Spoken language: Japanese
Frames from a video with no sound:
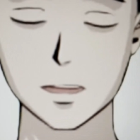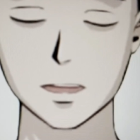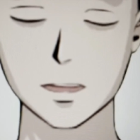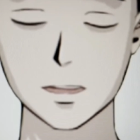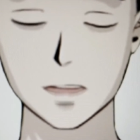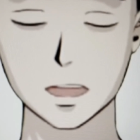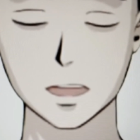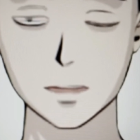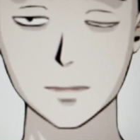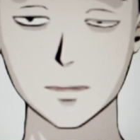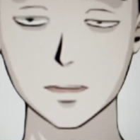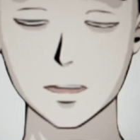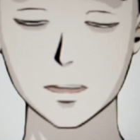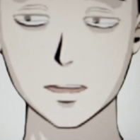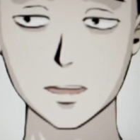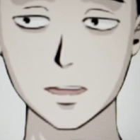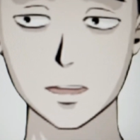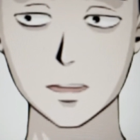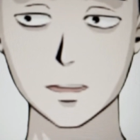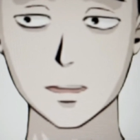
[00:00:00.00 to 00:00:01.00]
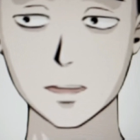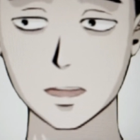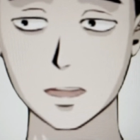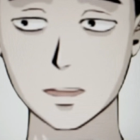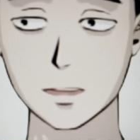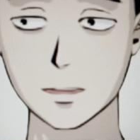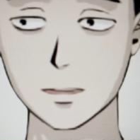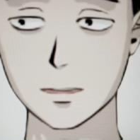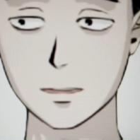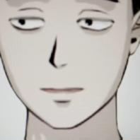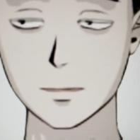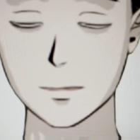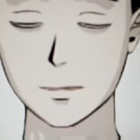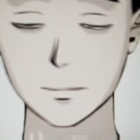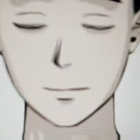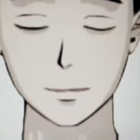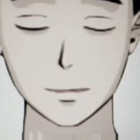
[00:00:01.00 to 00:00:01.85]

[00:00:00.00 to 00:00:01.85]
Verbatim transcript: 代に来てますよっていう、